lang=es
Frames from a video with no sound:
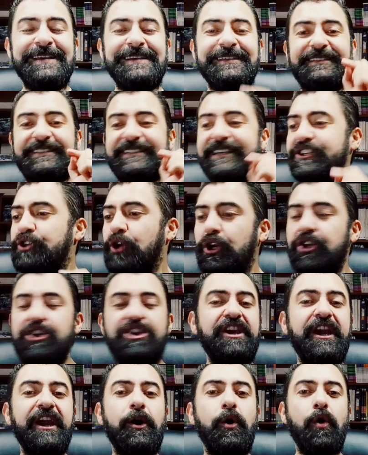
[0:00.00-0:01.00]
Si yo
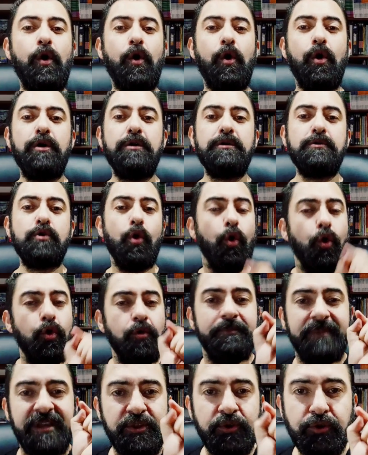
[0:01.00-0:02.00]
llego
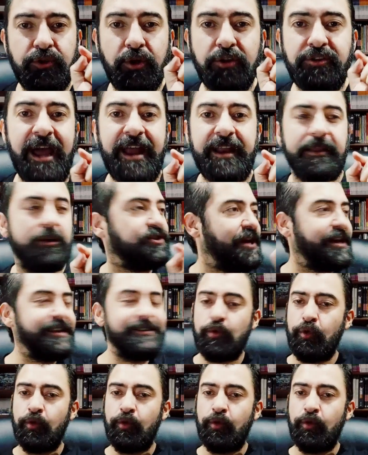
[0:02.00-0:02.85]
un minuto tarde, o sea,